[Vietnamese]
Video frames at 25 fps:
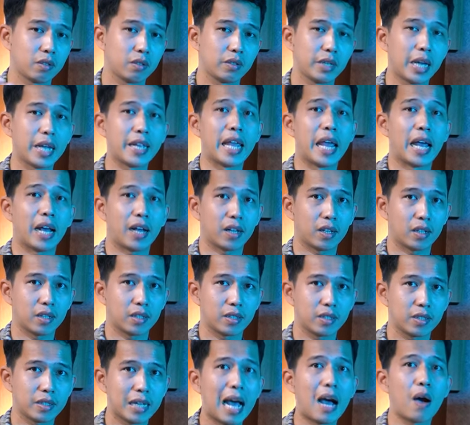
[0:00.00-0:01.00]
nghe nhạc
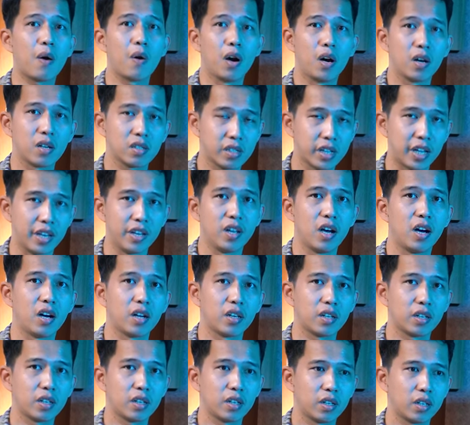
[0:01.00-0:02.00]
cao hơn xịn hơn
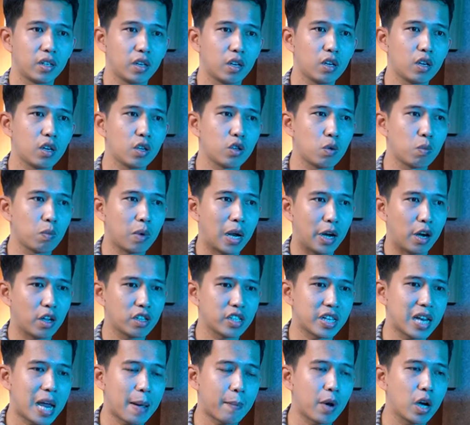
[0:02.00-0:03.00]
nó nói chung là nó
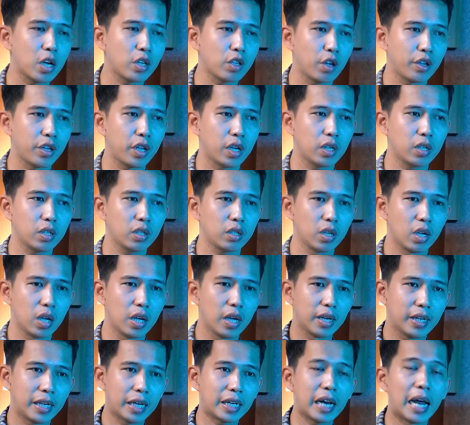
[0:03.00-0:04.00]
sẽ đáp ứng cho những
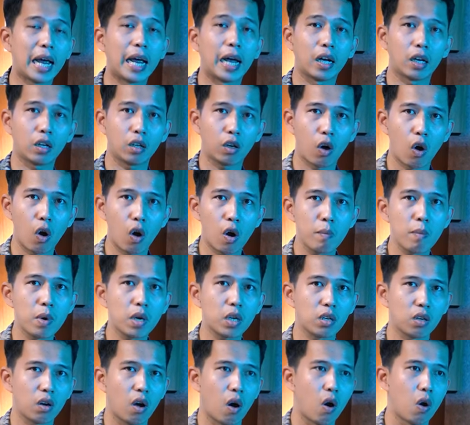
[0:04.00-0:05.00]
khách hàng có mức
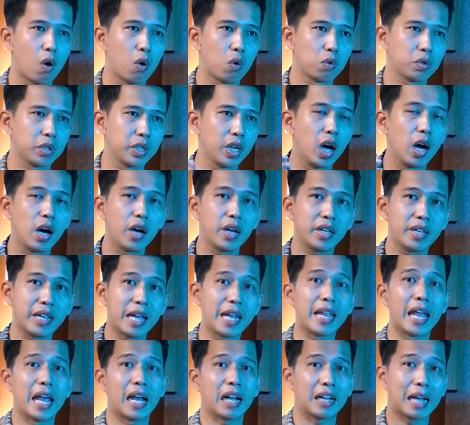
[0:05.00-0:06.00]
độ chơi
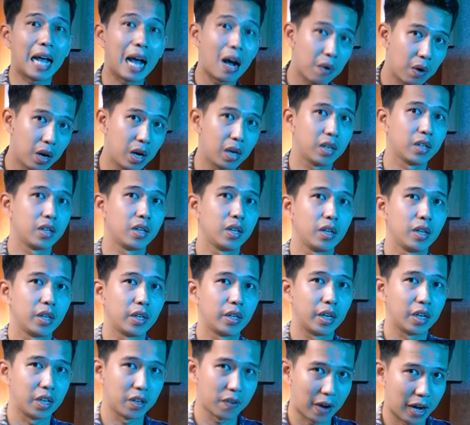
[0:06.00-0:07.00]
nghe nhạc cao hơn
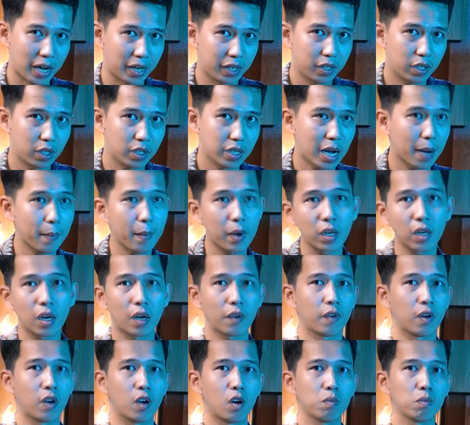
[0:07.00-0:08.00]
nên như vậy sẽ đáp ứng
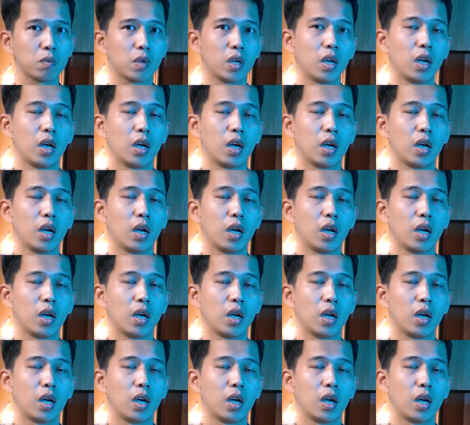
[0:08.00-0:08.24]
được phân khúc